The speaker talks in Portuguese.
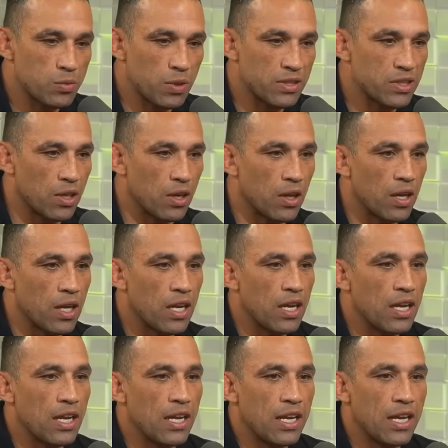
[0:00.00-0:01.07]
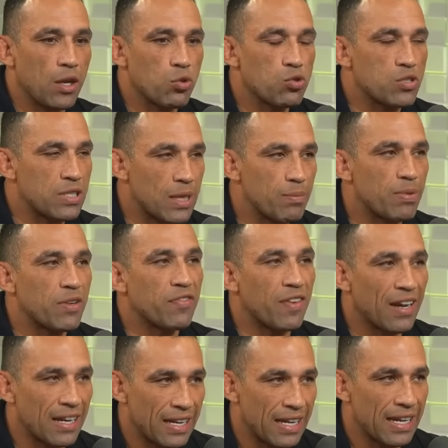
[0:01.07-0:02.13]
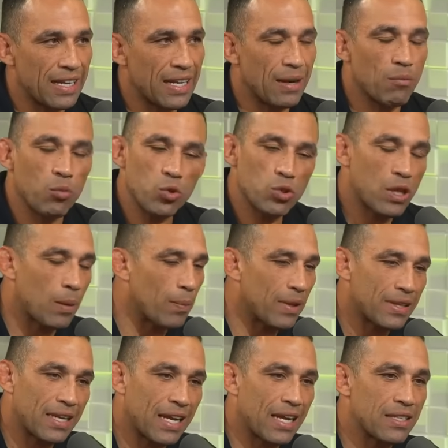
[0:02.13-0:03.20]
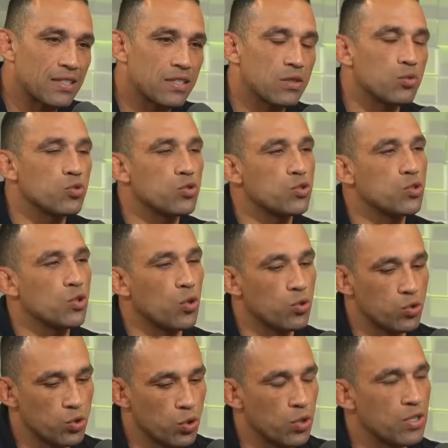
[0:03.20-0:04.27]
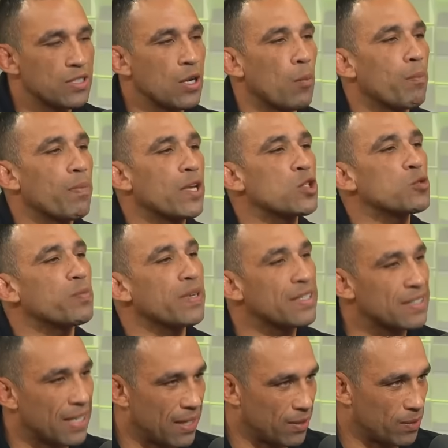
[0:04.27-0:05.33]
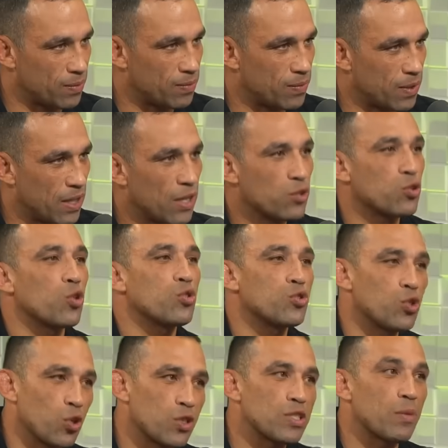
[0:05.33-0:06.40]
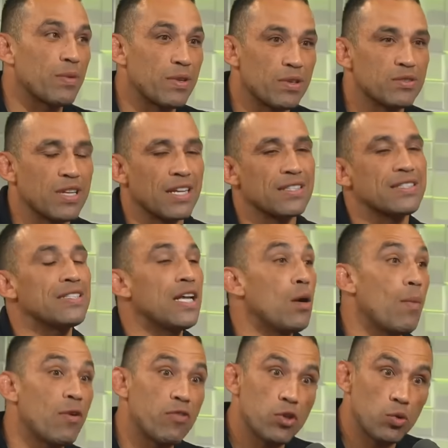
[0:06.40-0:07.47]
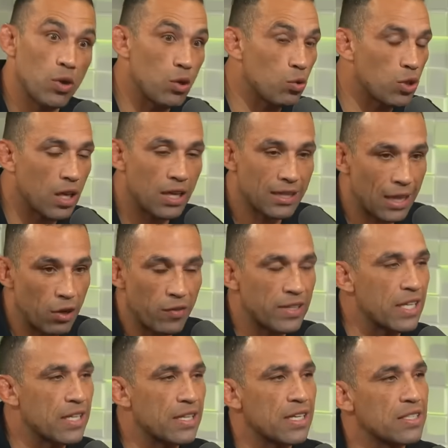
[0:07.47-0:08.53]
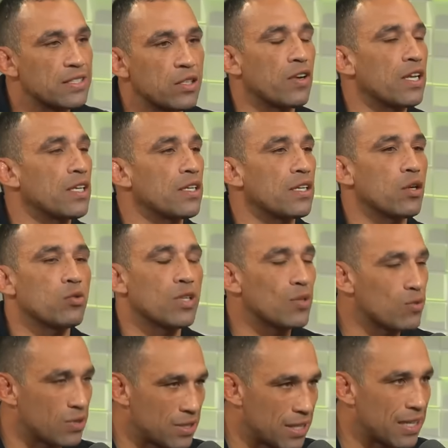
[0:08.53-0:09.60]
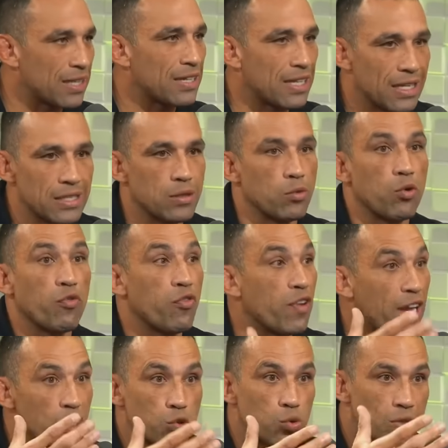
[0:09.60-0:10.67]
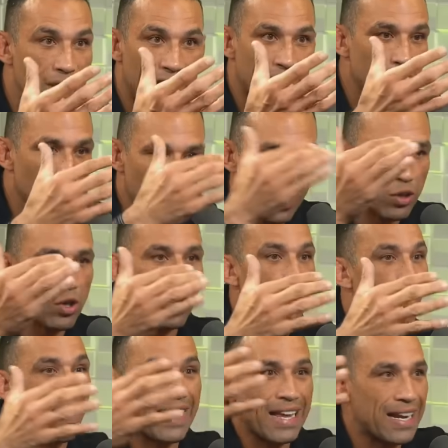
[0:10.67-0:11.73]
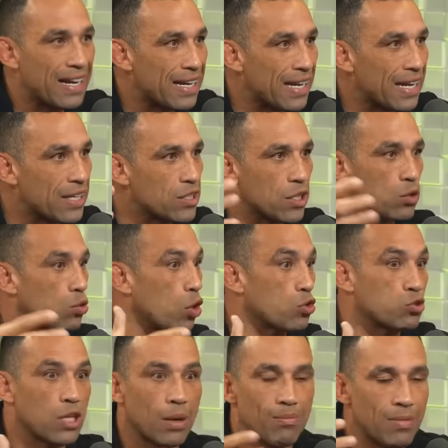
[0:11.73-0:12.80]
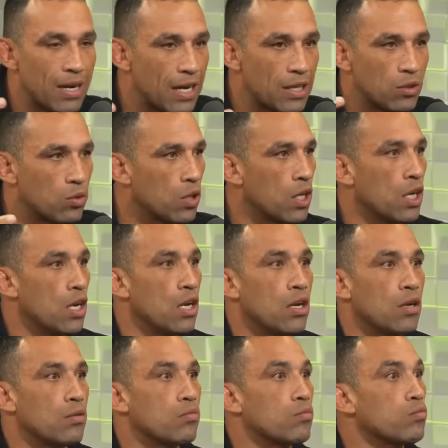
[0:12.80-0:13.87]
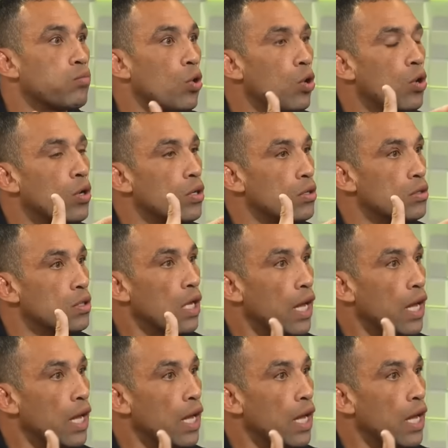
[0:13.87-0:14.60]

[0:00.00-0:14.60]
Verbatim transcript: Foi assim, ó. Eu sempre falei, há muito tempo atrás, John Jones é um peso pesado. Ah. John Jones é um Os caras assim, não, uma verdura, ele luta até 93 quilos. Eu falei, eu tenho certeza, eu vejo o cara, é, eu vejo. O cara é gigante. é grande, é do nosso tamanho. É, mas ele é um Pô, pouco mais alto.